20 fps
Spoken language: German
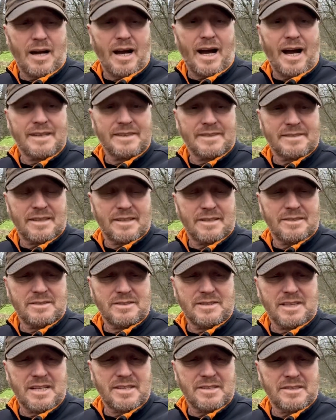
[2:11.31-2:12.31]
Eisern,
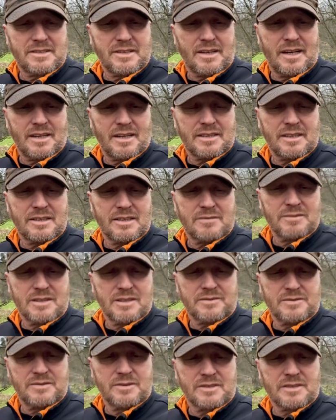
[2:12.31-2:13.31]
jeden Tag
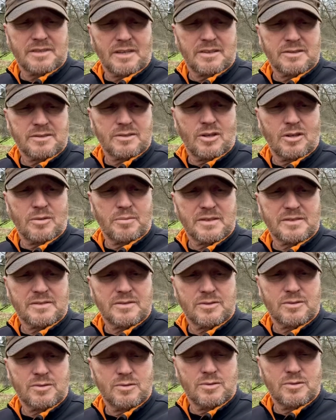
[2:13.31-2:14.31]
etwas für seinen Körper zu
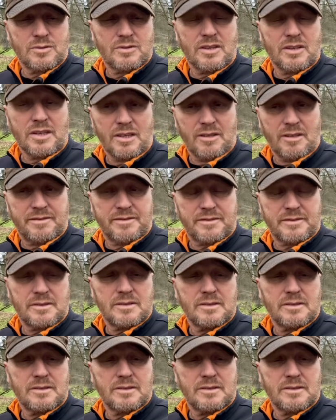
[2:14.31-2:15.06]
tun, hilft